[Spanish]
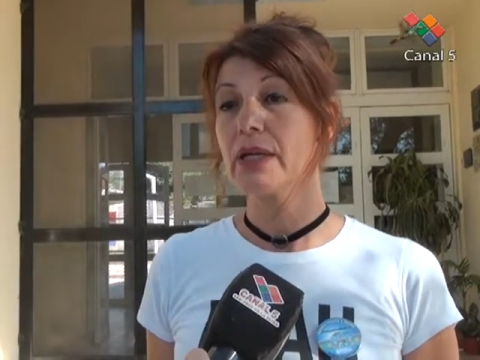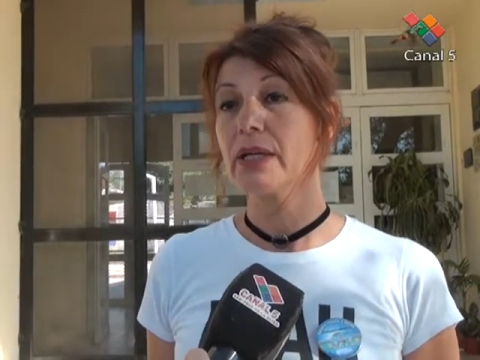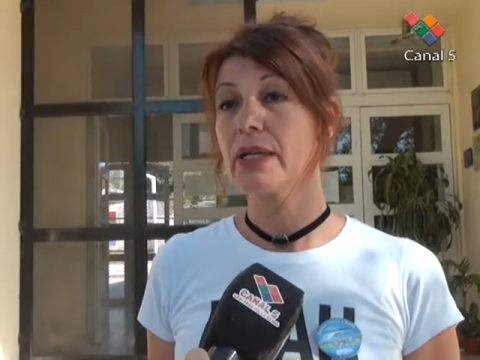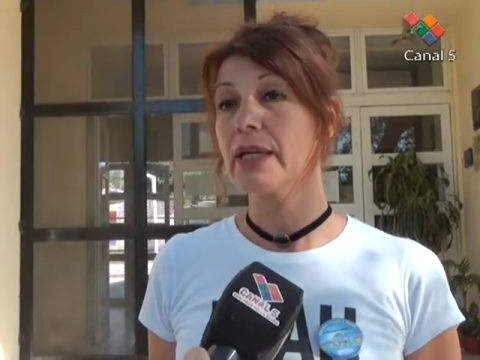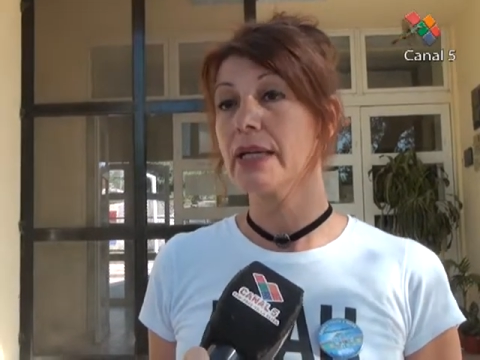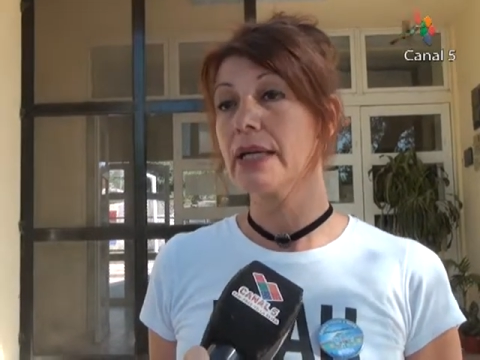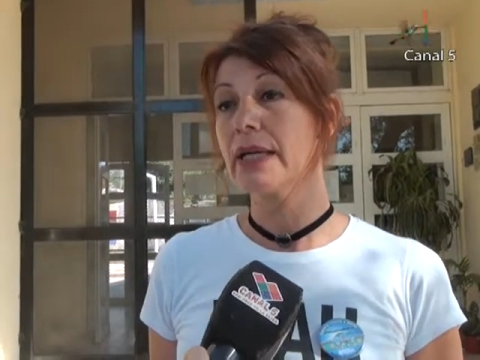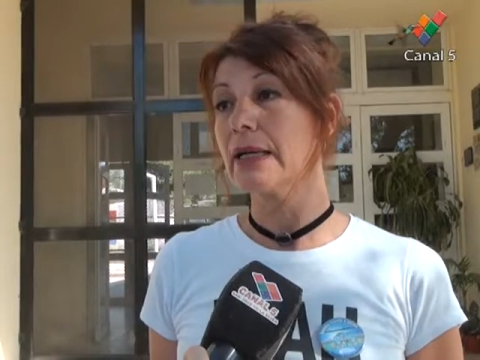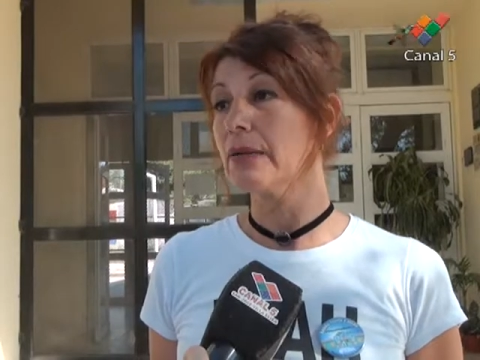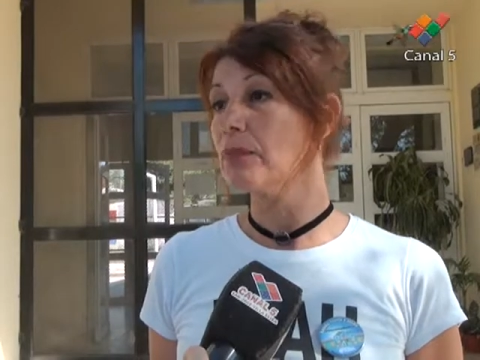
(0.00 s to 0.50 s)

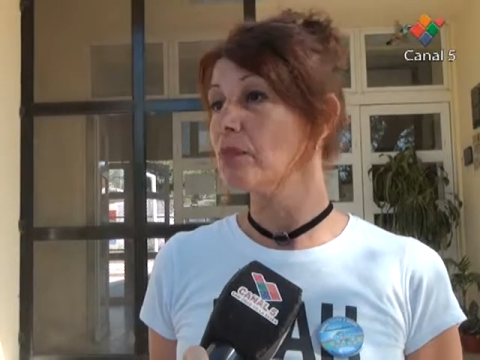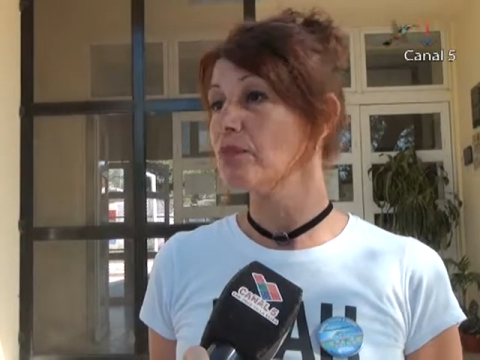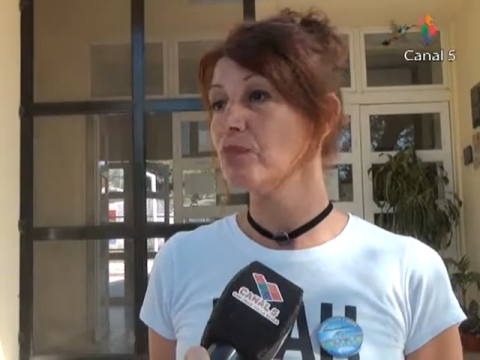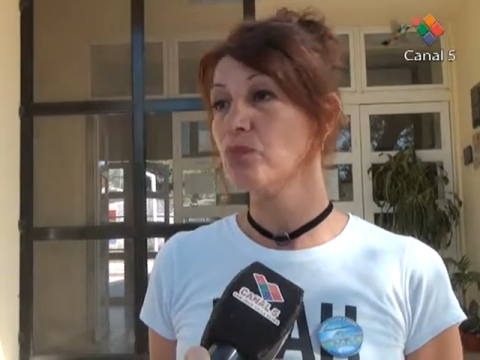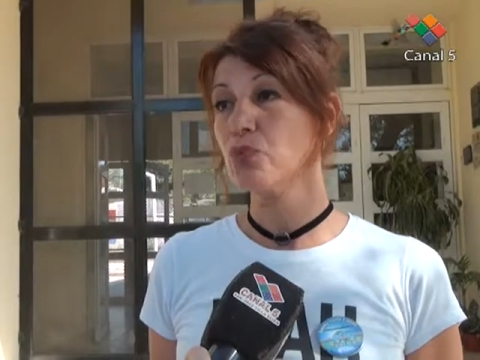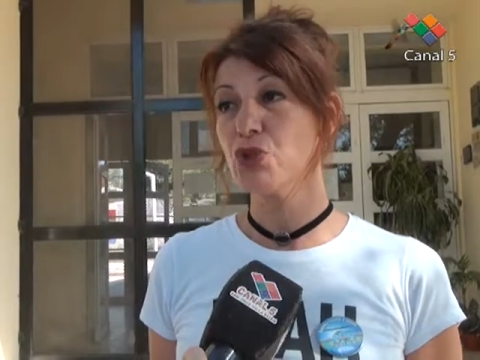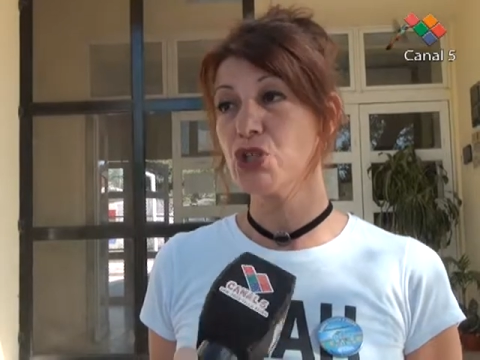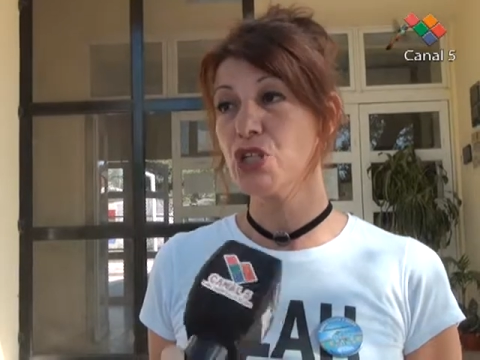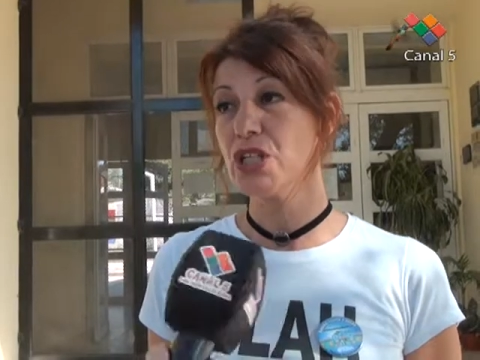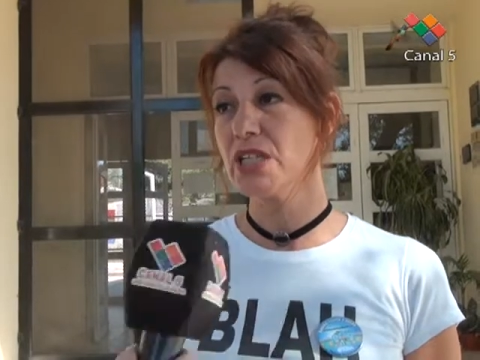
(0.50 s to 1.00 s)
eh,
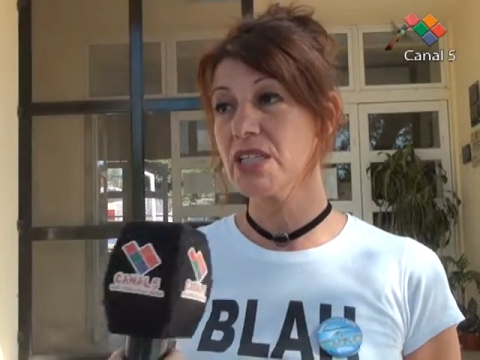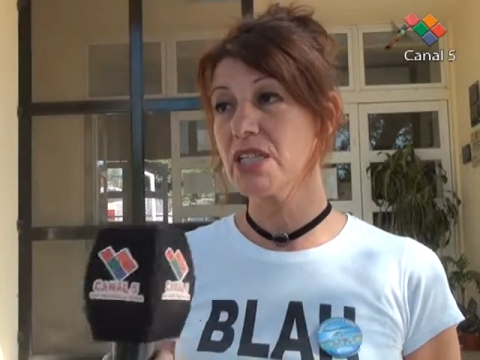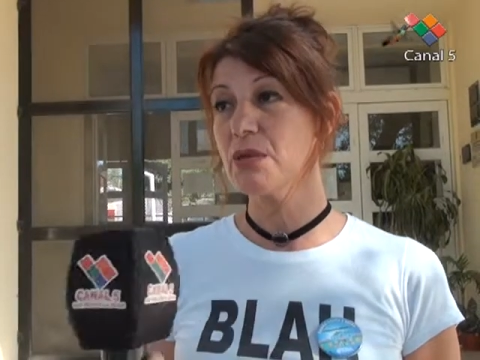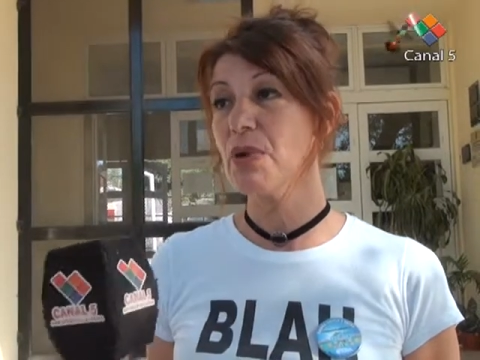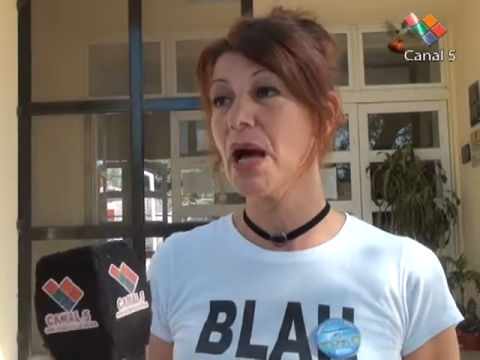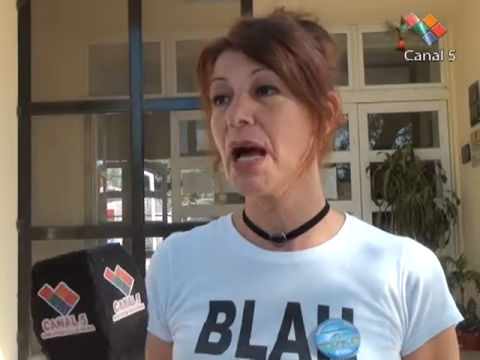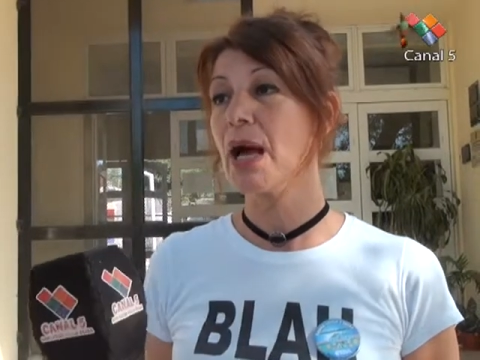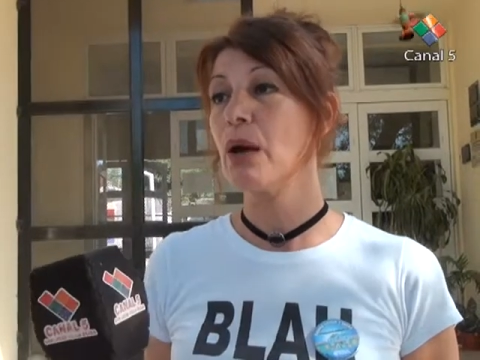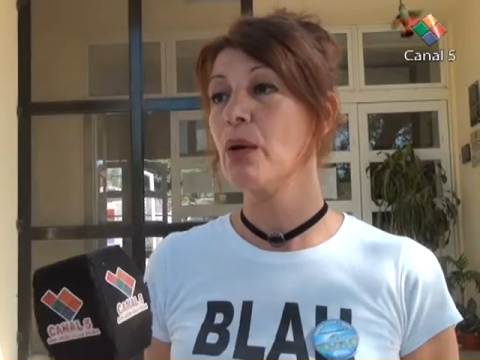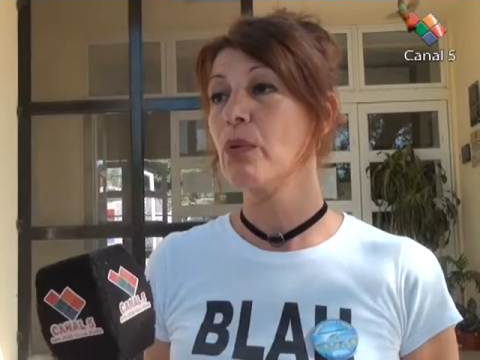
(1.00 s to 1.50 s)
un primer